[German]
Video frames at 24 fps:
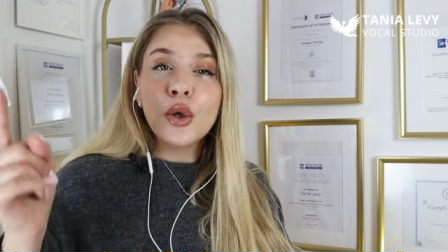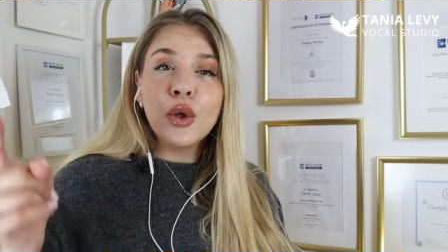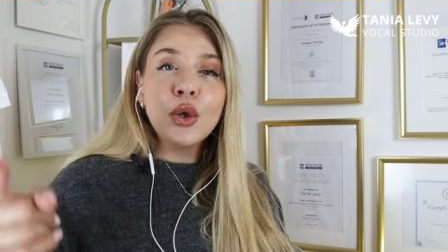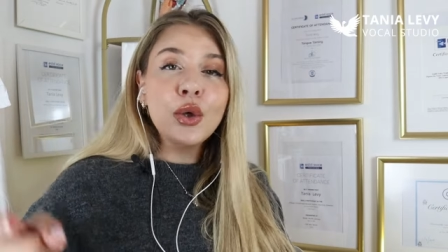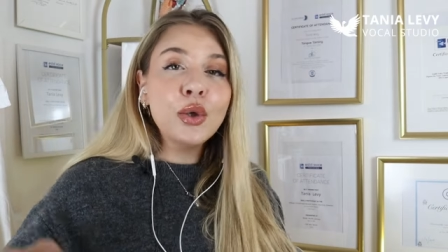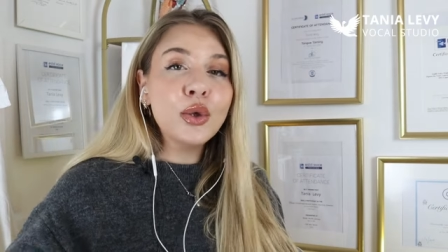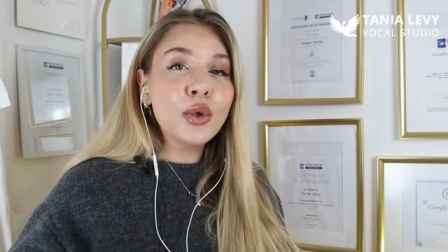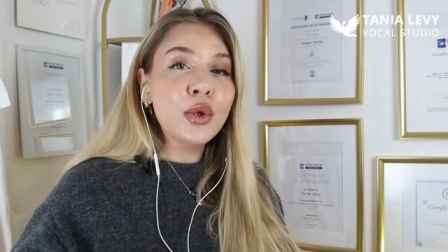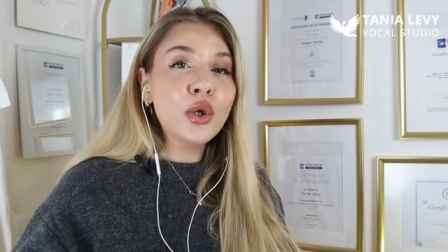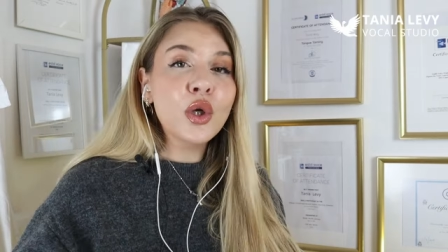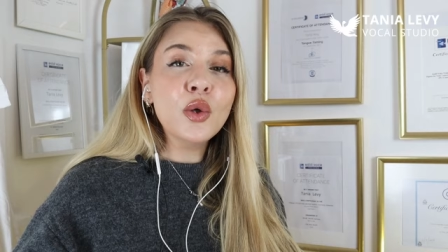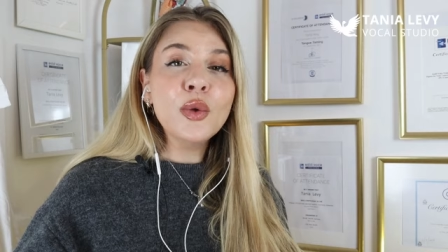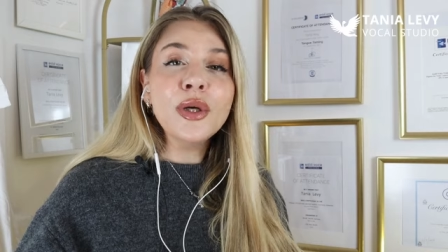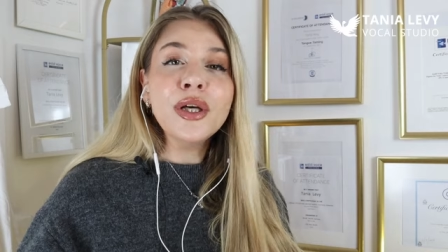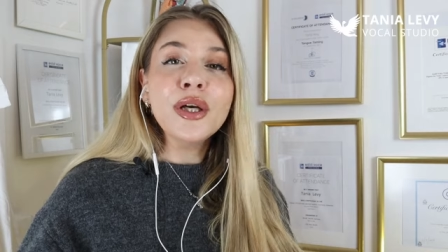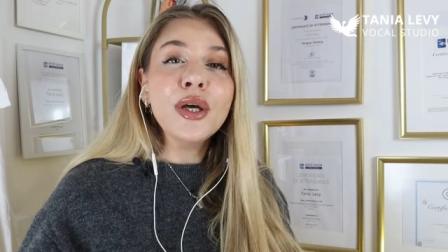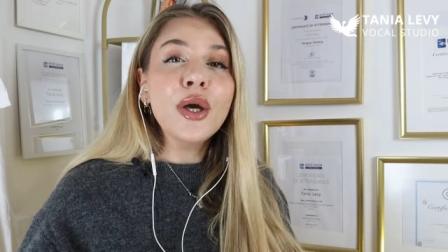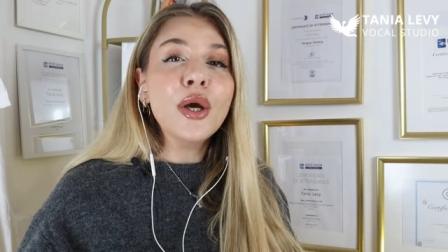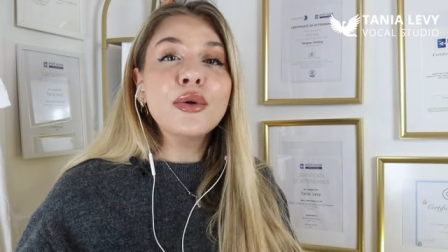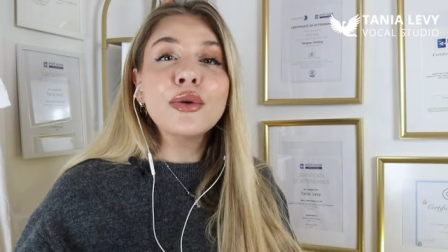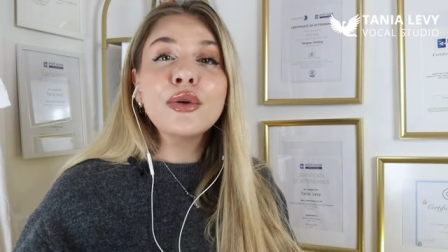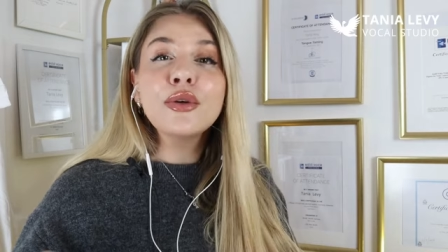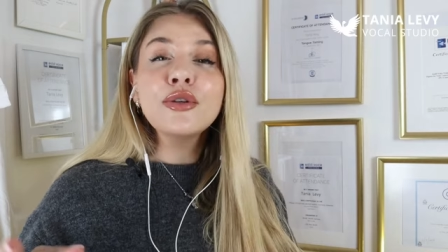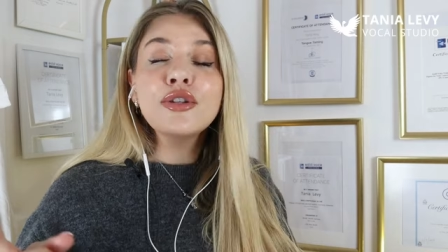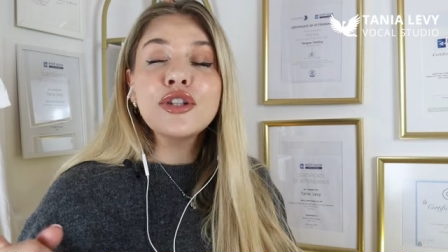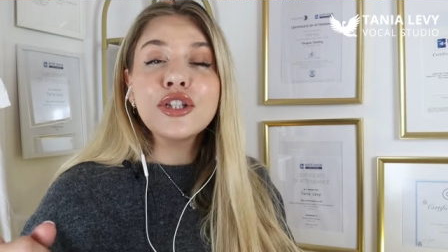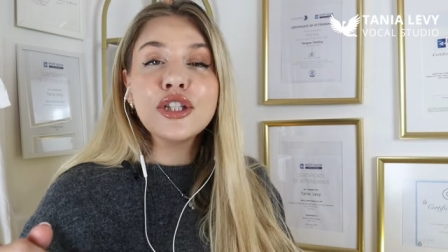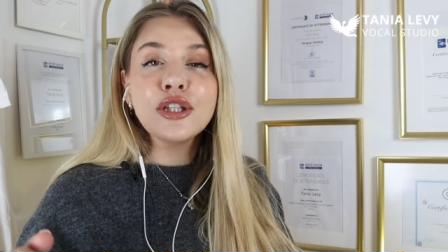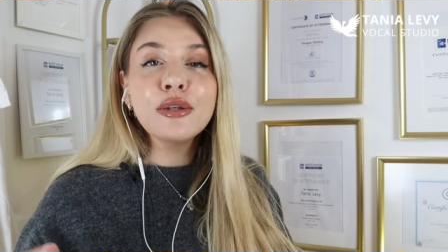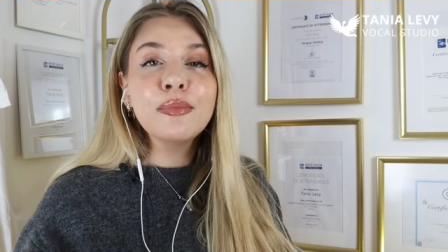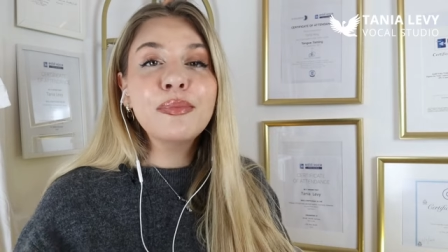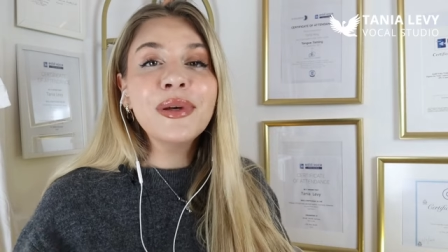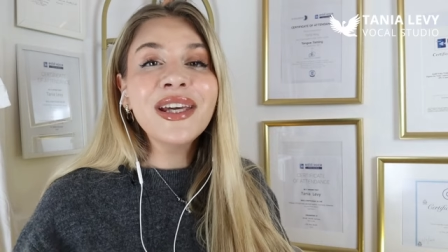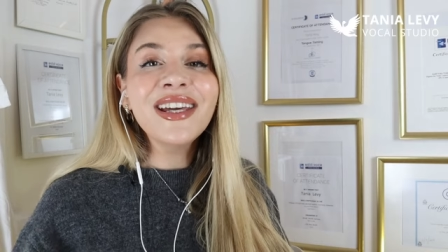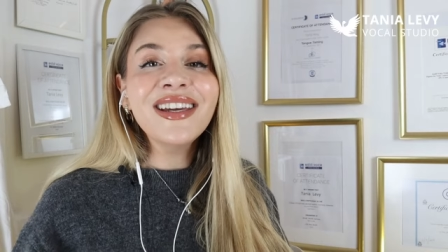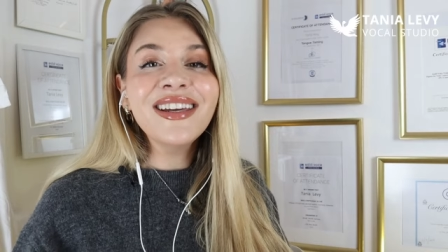who we used
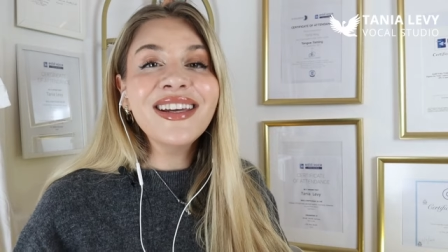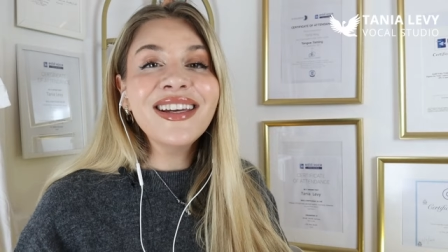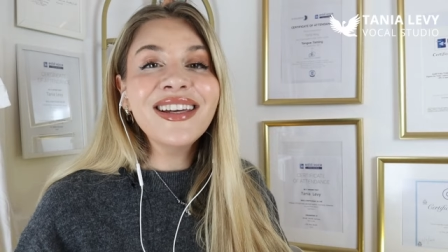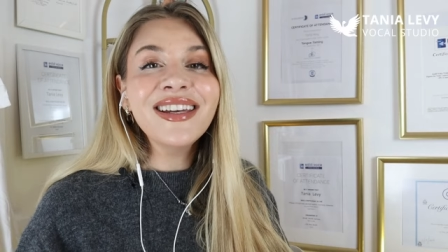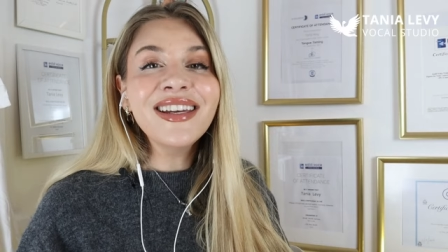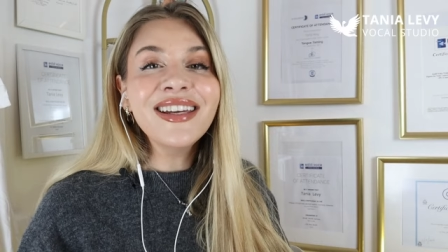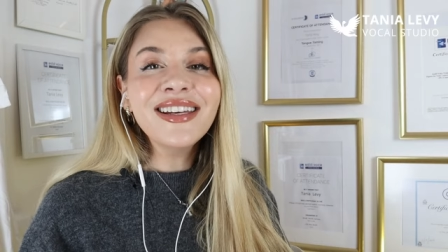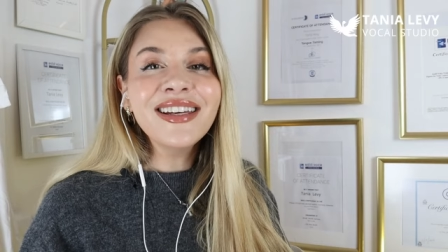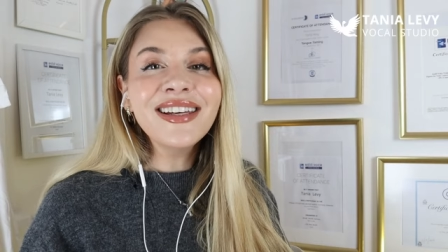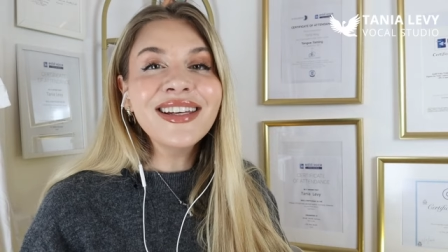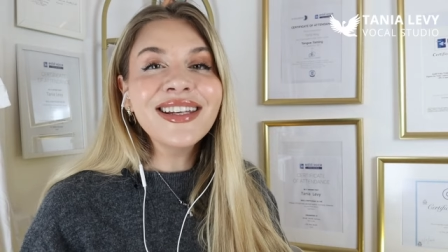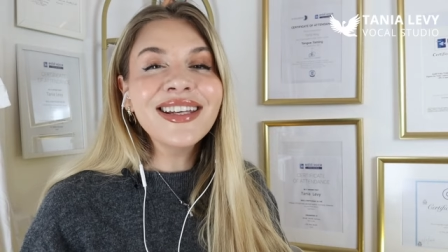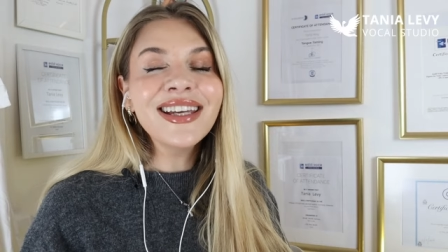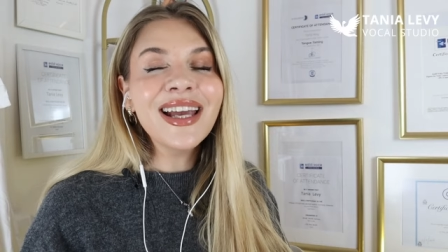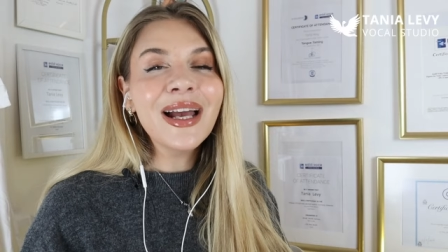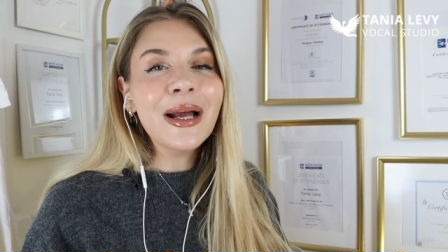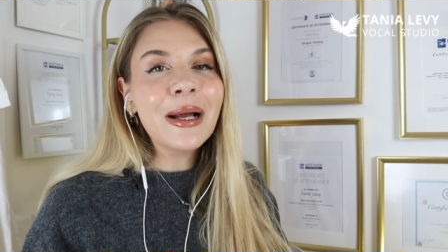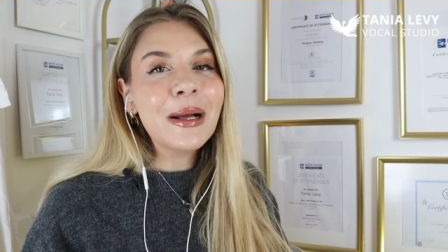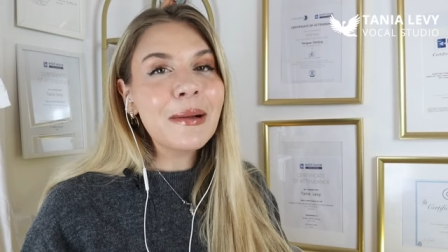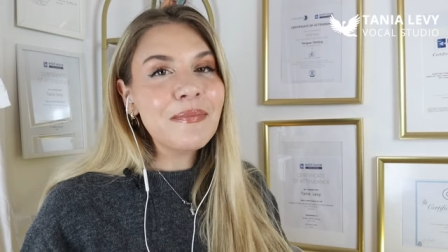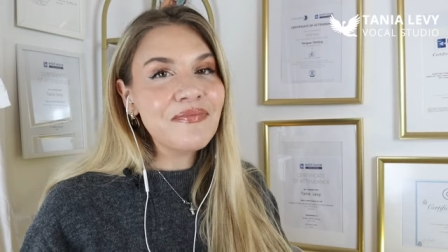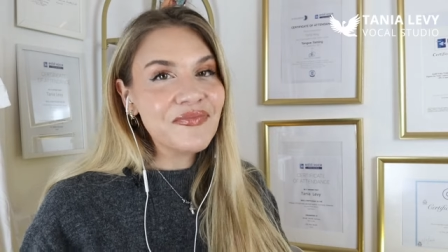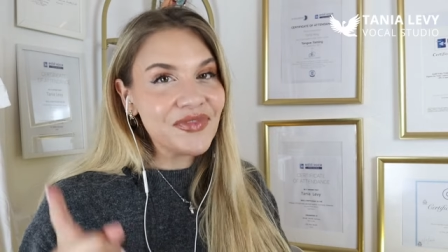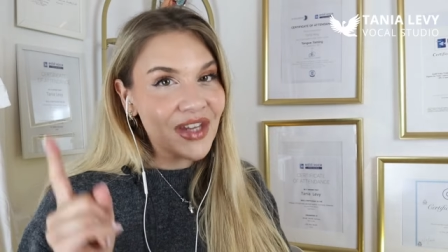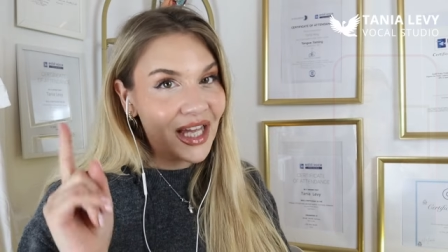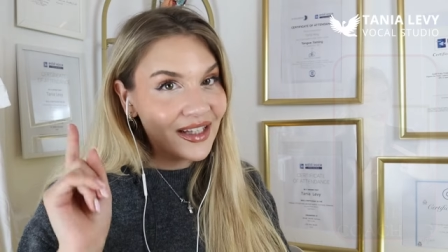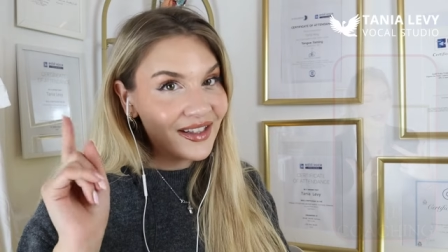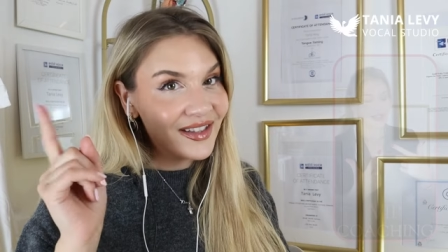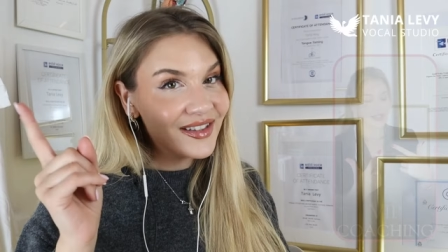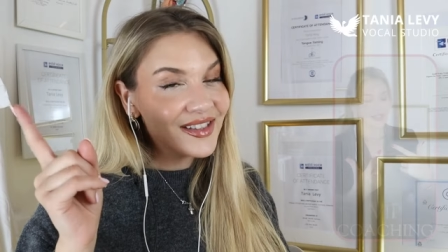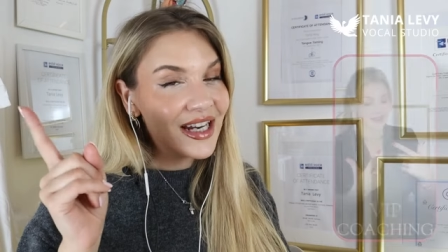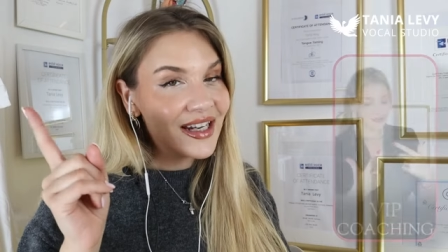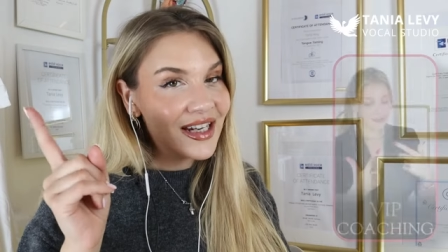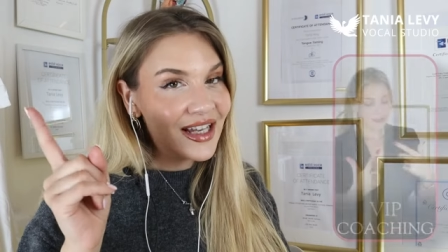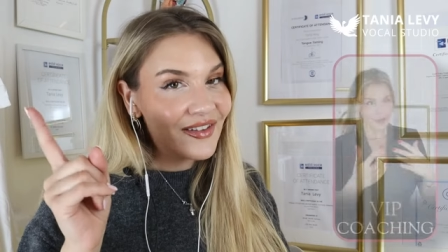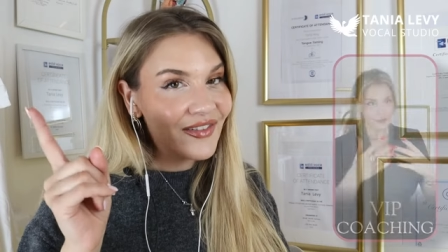to be. Das
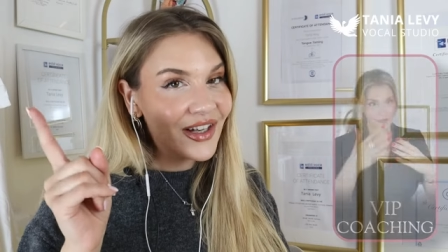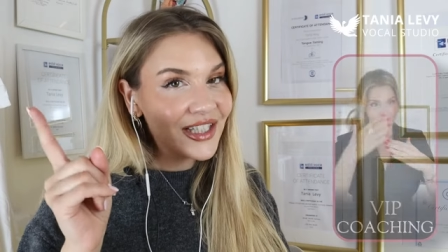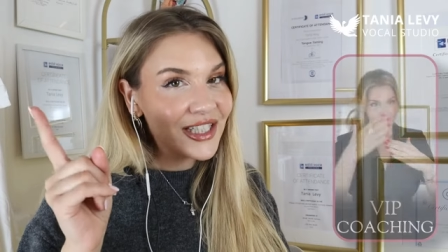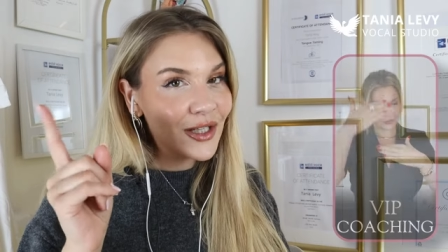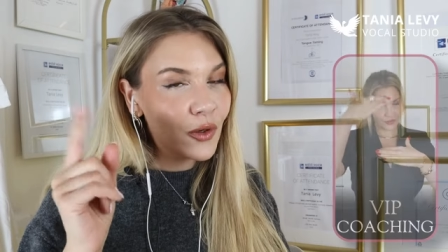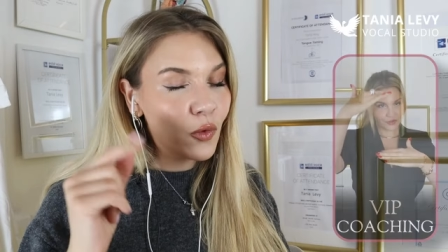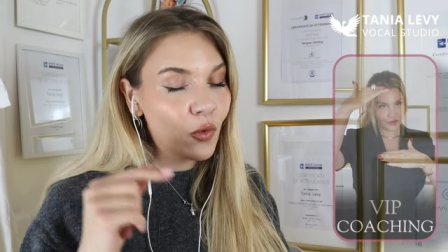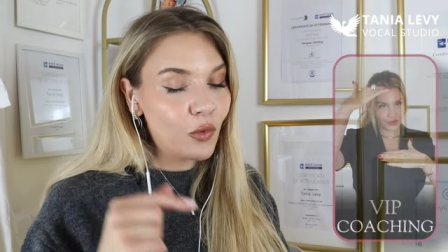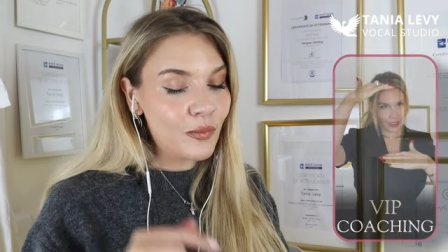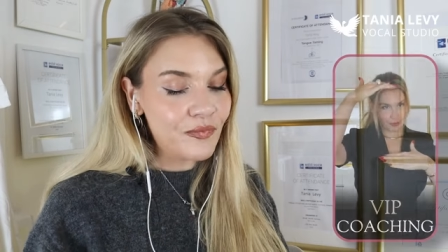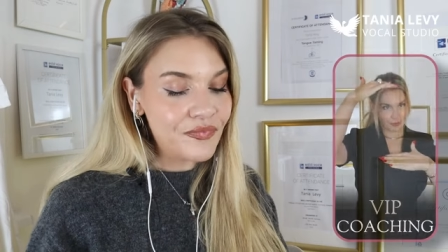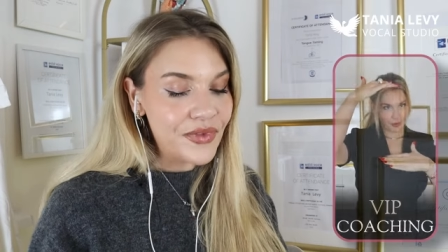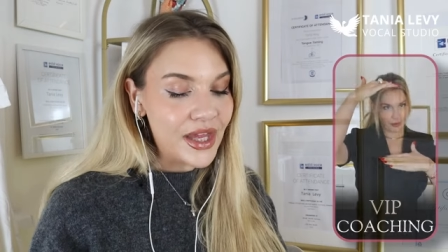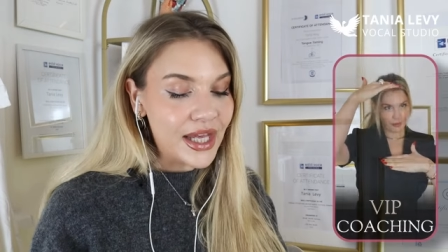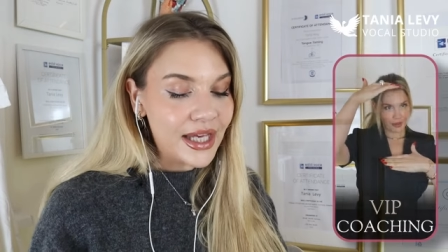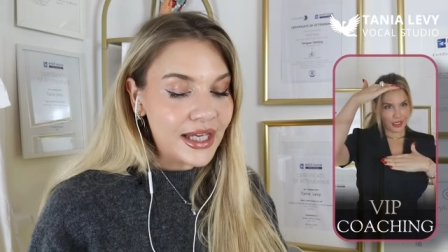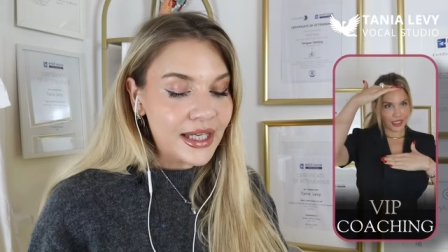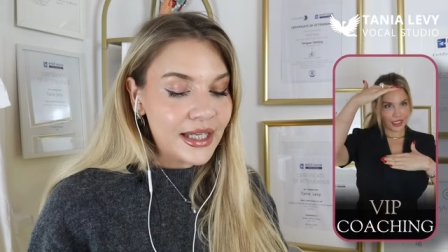ist dann da weiter oben.